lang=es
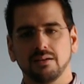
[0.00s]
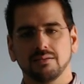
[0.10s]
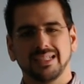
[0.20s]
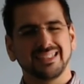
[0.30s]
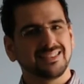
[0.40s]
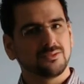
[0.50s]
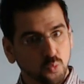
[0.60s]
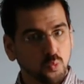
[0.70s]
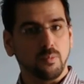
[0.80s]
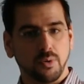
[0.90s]
¿Es un
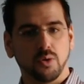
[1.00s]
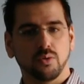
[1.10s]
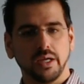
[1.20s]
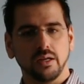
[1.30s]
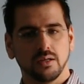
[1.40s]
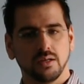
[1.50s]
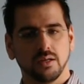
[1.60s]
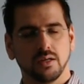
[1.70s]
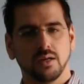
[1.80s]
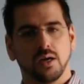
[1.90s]
buen broker?
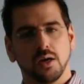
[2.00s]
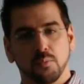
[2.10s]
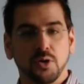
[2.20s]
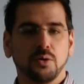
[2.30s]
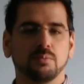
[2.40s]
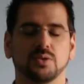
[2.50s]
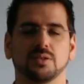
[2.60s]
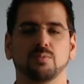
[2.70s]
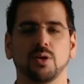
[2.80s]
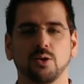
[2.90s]
Bueno, pues
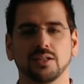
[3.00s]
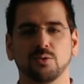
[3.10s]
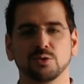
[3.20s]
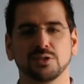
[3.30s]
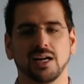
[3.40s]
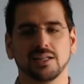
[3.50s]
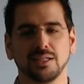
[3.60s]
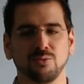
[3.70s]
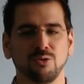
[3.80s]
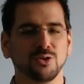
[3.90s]
espero que te guste el
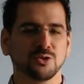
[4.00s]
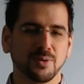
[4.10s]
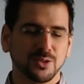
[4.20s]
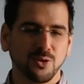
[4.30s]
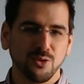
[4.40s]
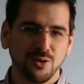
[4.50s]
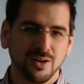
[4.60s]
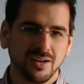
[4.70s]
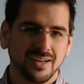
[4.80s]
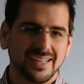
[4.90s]
artículo y sobre todo
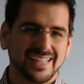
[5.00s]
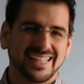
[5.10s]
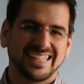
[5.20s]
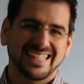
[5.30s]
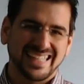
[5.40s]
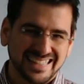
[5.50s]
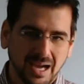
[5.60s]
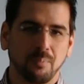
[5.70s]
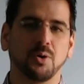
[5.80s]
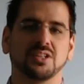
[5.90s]
que te
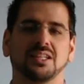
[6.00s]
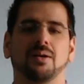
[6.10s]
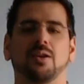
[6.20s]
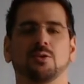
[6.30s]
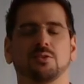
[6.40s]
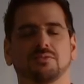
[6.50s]
aporte valor.